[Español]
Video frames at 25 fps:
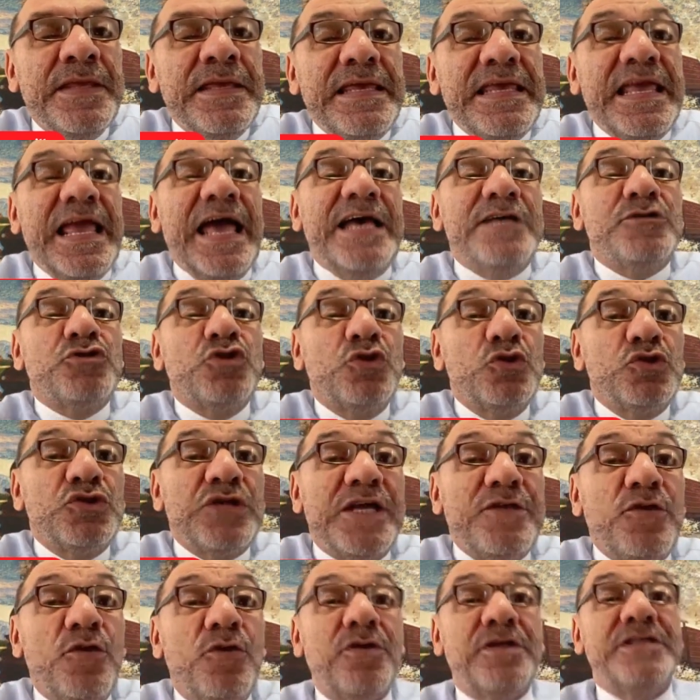Y a estos
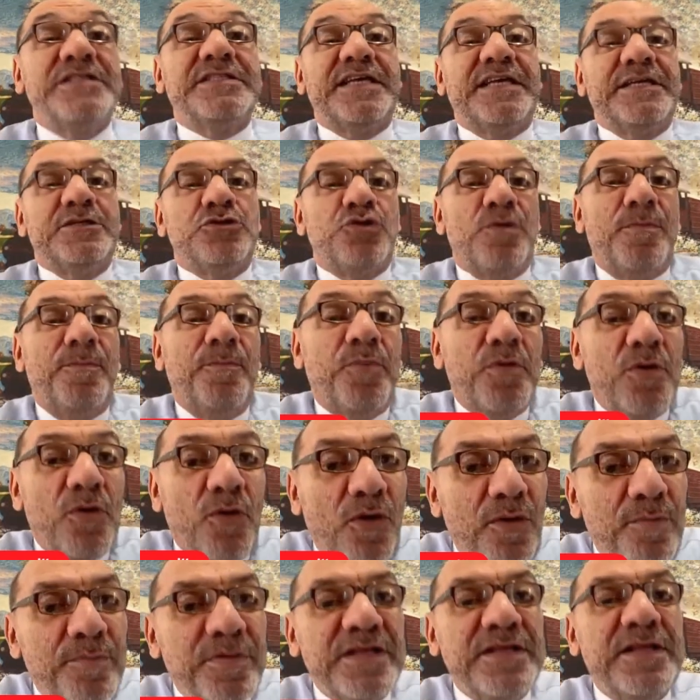señores, que son
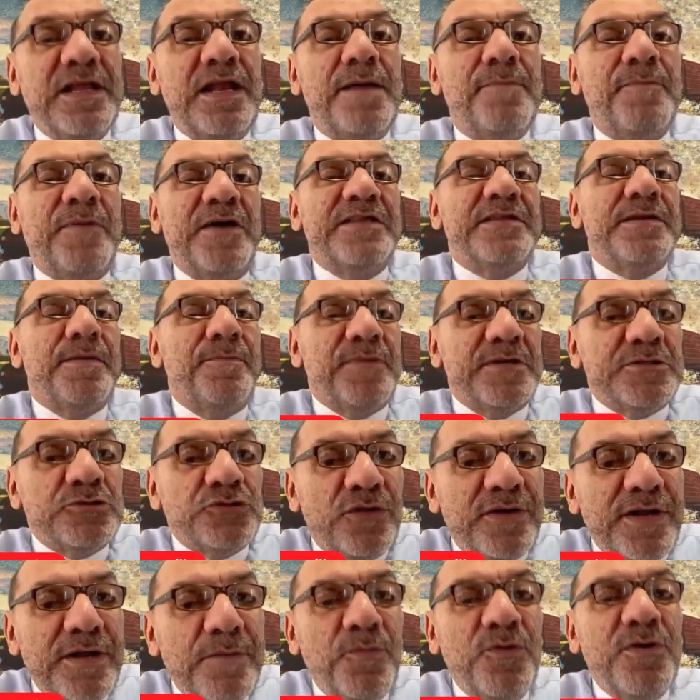prohombres de la patria,
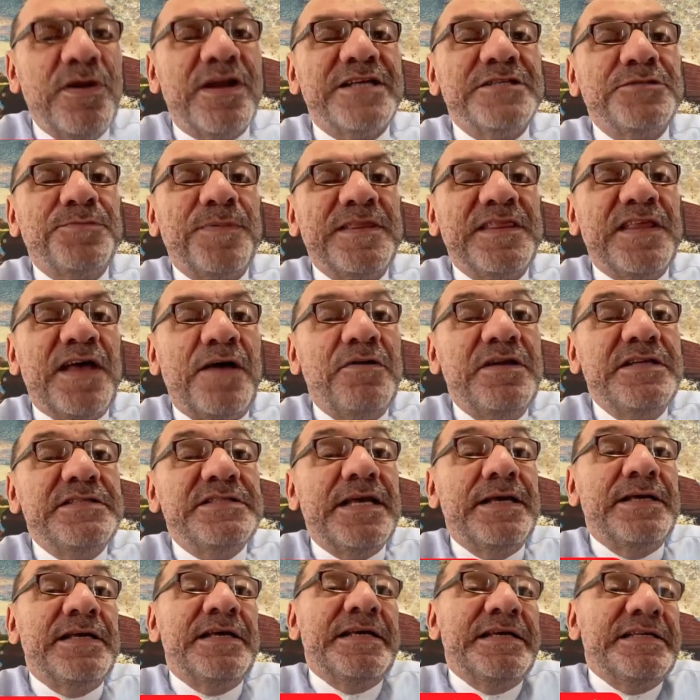personas muy respetables,
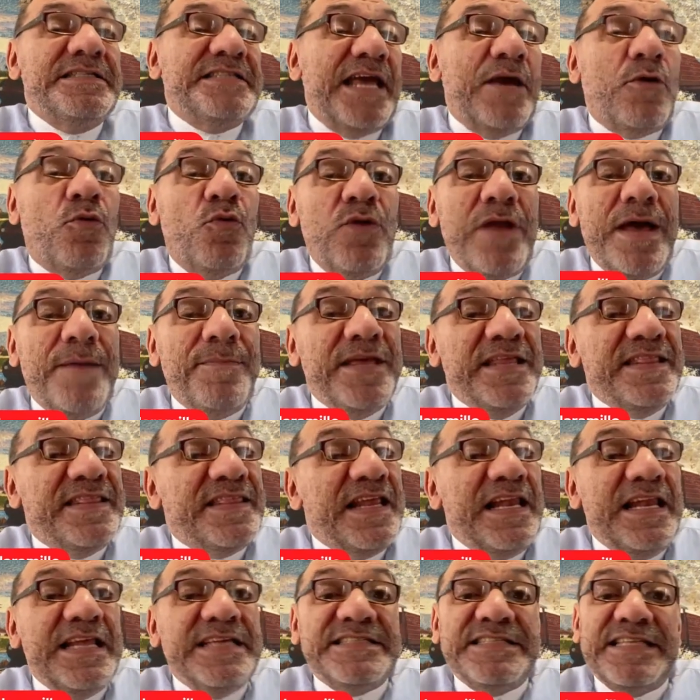
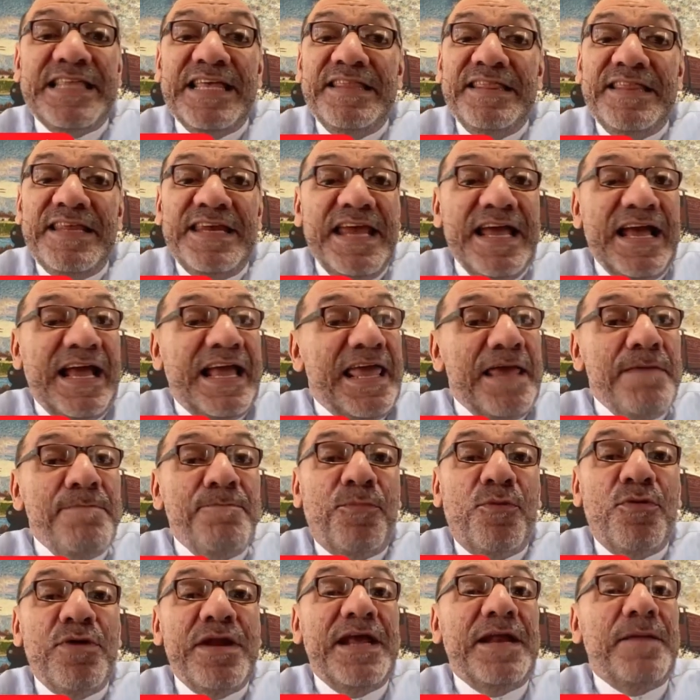seguramente les tendrían que
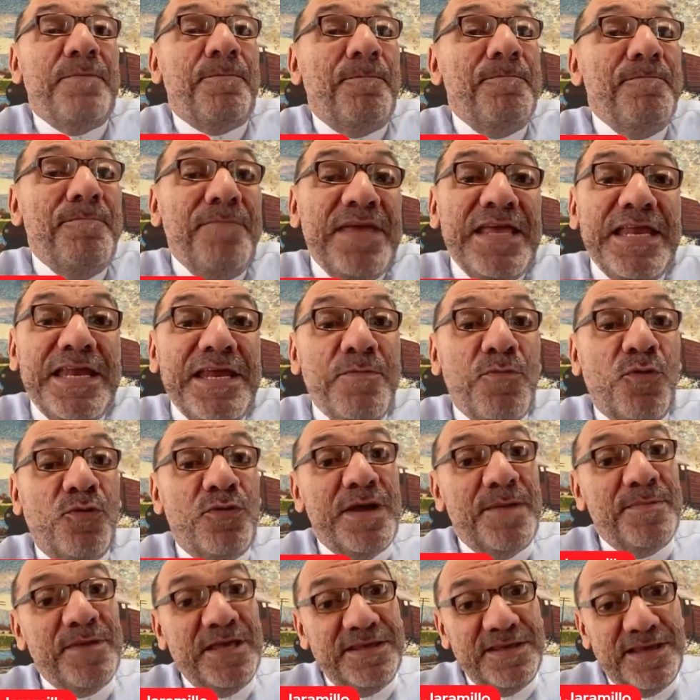imponer mínimo
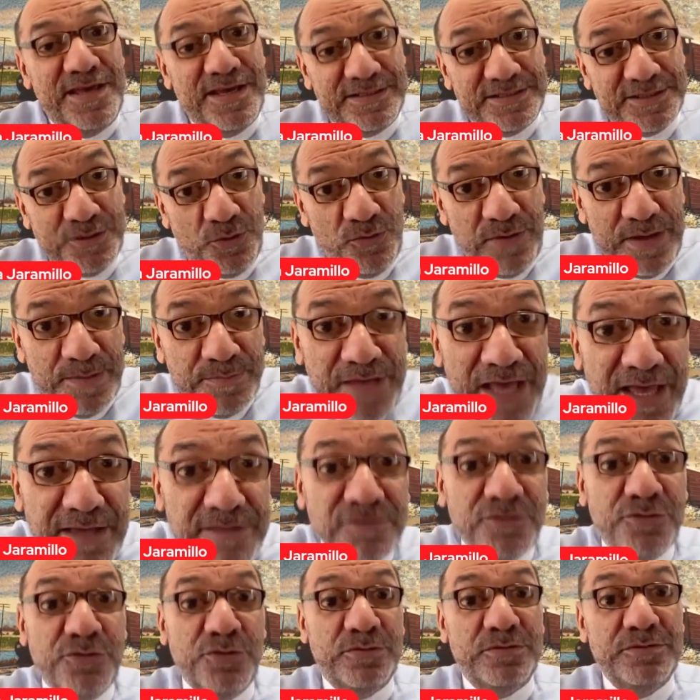una medida de
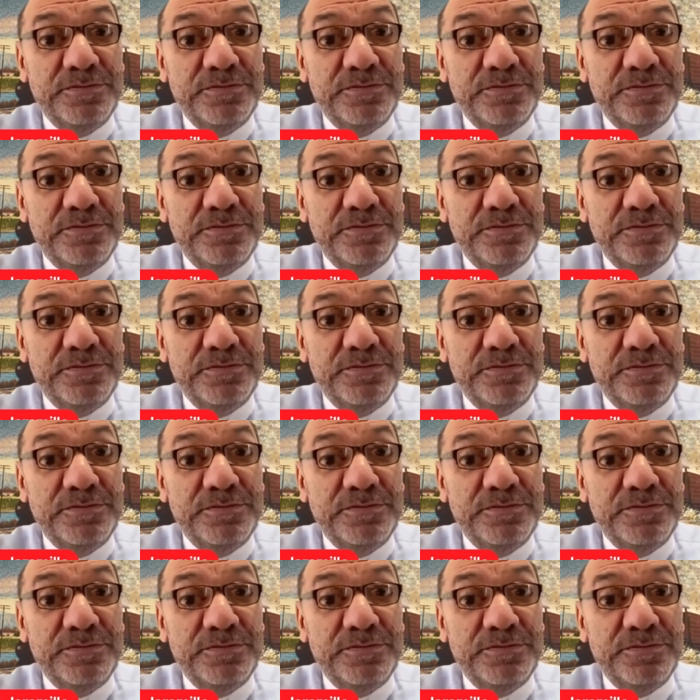aseguramiento